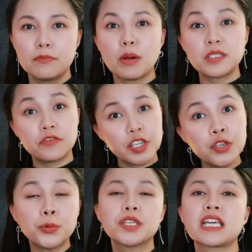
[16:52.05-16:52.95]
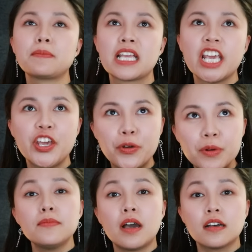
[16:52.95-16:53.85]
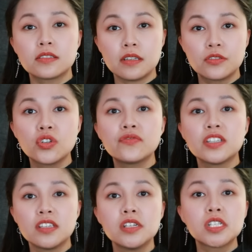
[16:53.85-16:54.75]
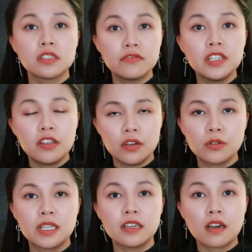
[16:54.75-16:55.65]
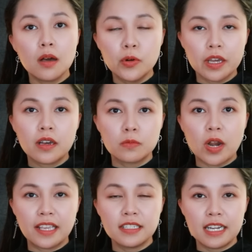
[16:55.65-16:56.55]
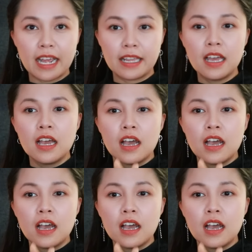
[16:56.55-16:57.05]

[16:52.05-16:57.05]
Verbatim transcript: bác sẽ ví dụ cho các bạn dễ hiểu khi mà họ sản xuất và chỉnh sửa video thì có một cái công đoạn như thế này